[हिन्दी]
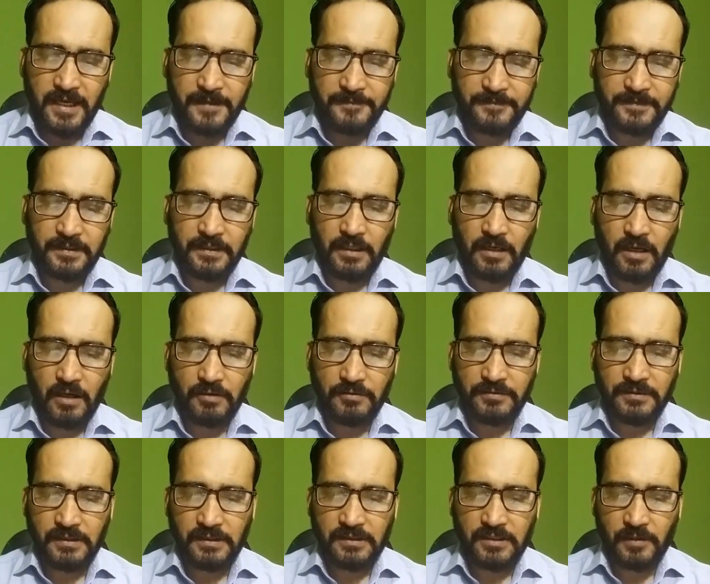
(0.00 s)
एफ सी
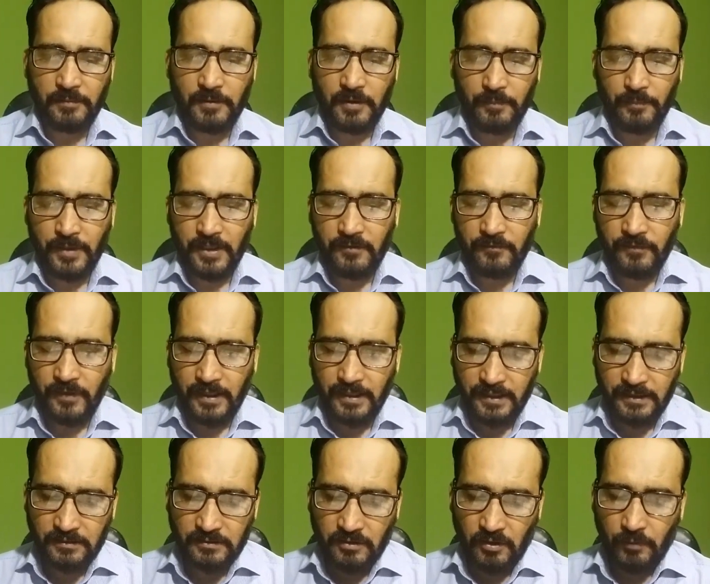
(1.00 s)
हाउसिंग डेवलपमेंट
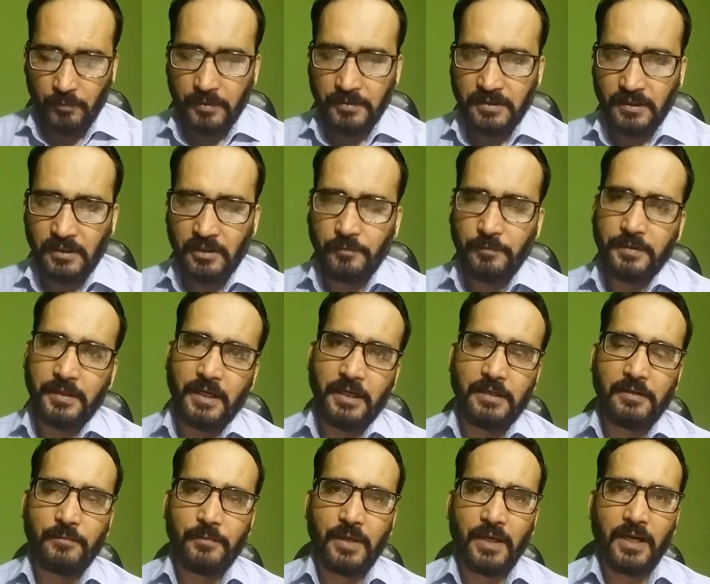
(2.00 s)
फाइनेंस कॉरपोरेशन
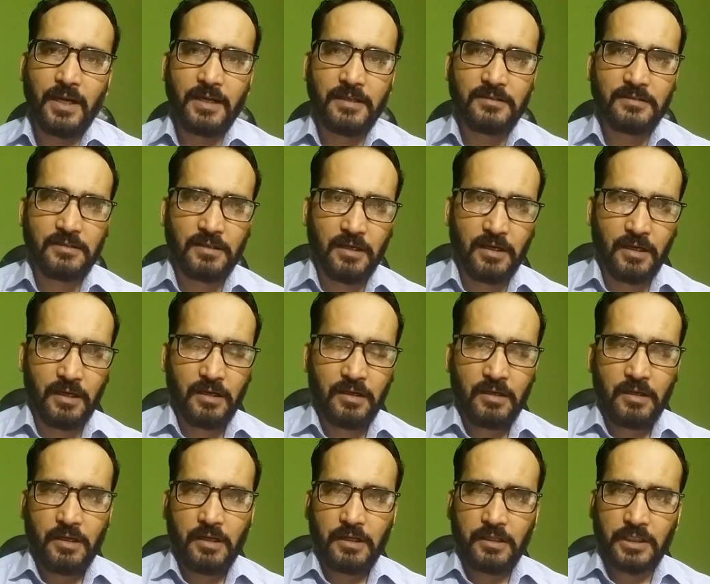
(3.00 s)
लिमिटेड में आज
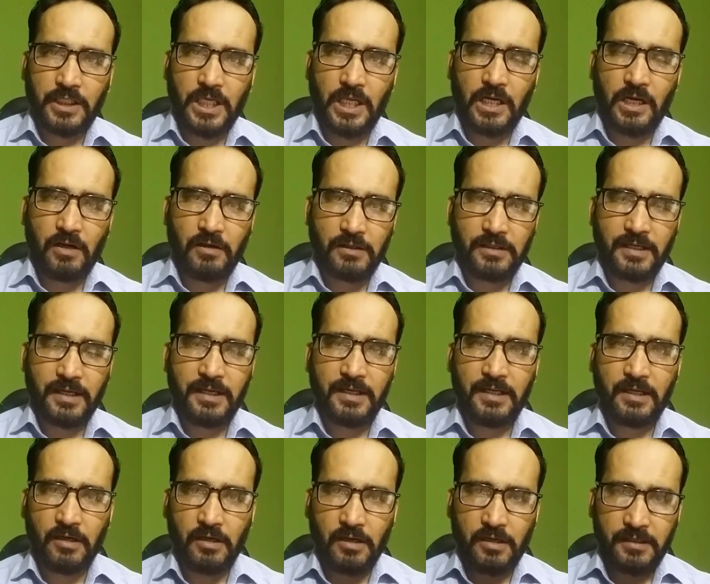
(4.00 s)
गिरावट
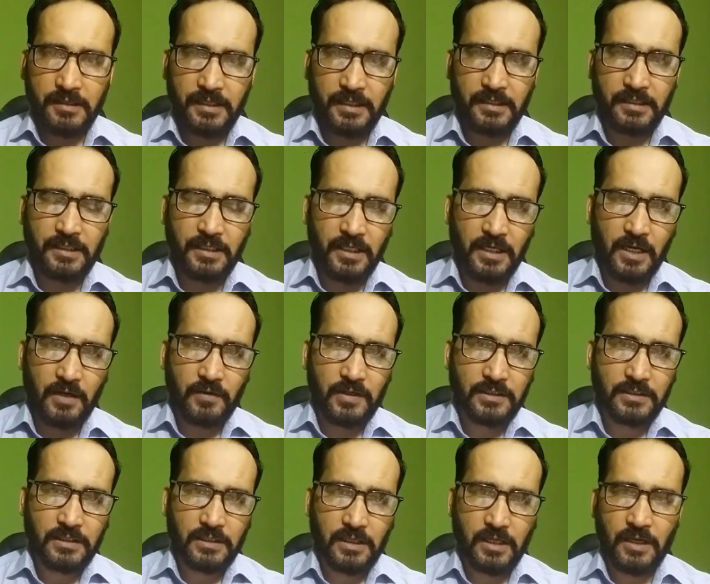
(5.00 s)
रही और ये
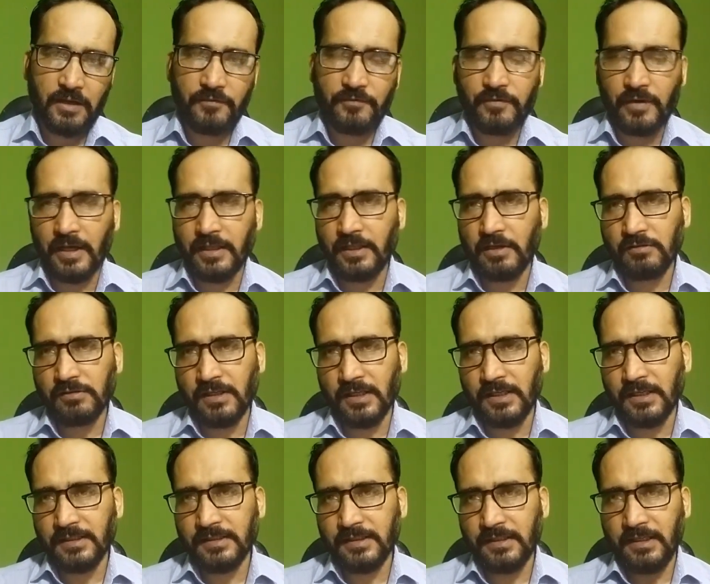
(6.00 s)
गिरावट का फ़ायदा
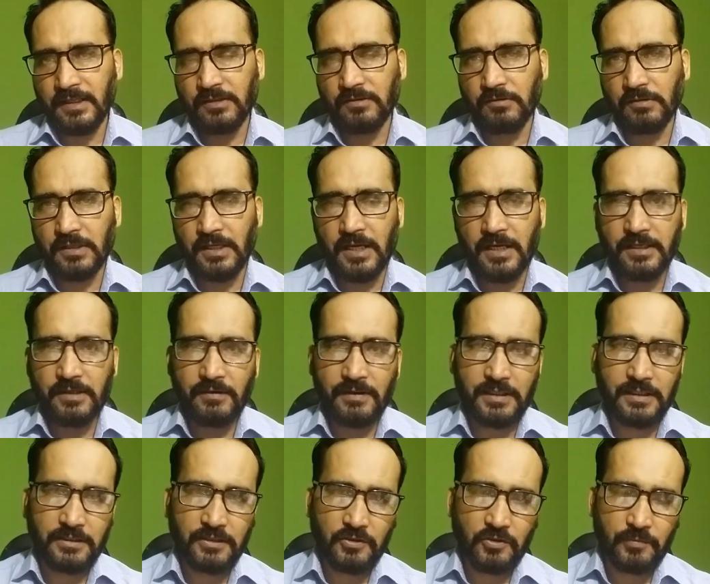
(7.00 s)
उठाना चाहिए क्योंकि आने
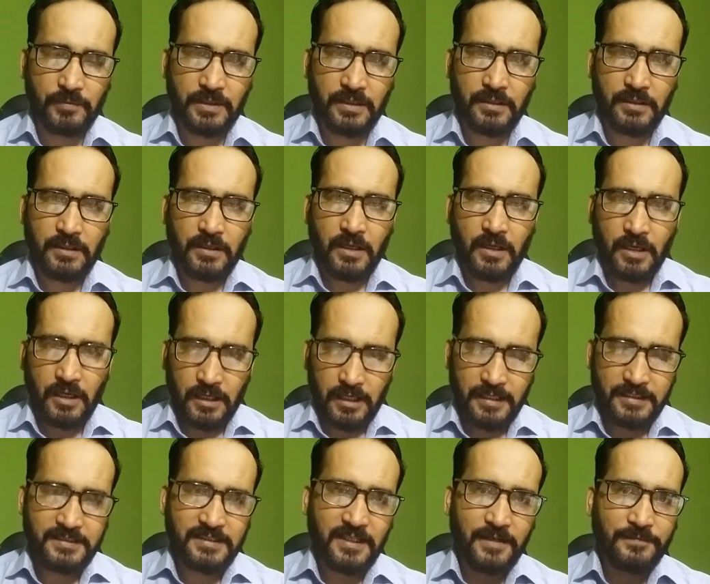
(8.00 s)
वाले दिनों में
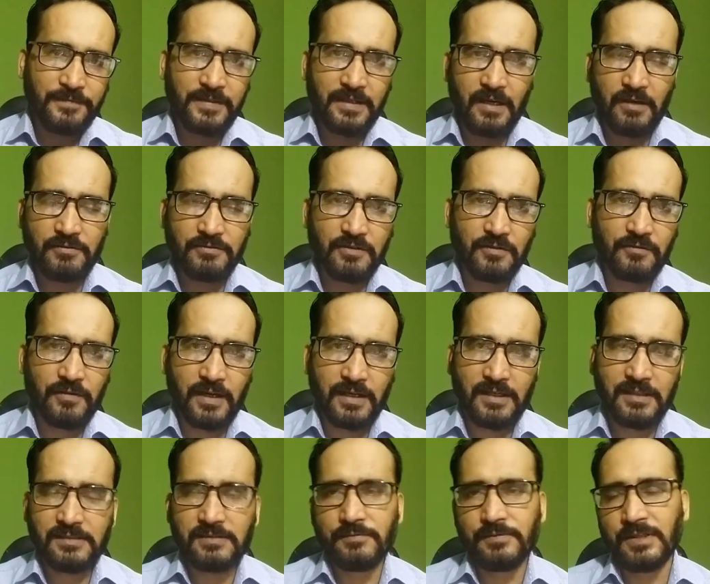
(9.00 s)
एच डी एफ सी हाउसिंग
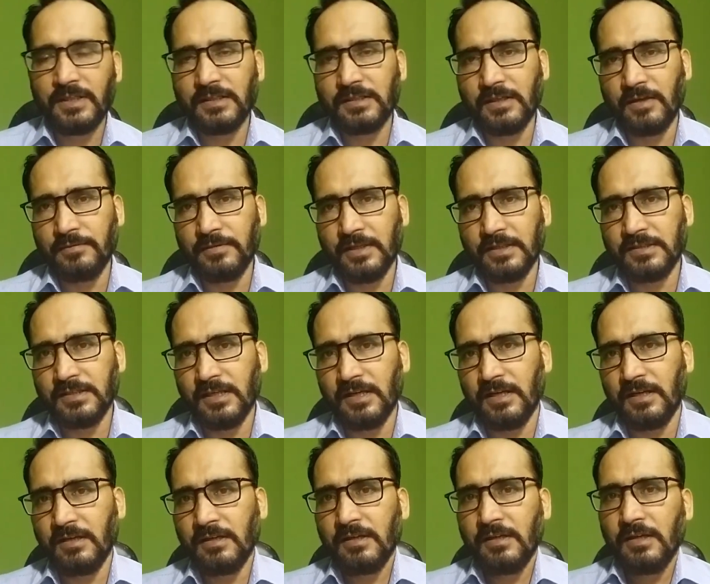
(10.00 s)
फाइनेंस लिमिटेड काफ़ी अच्छा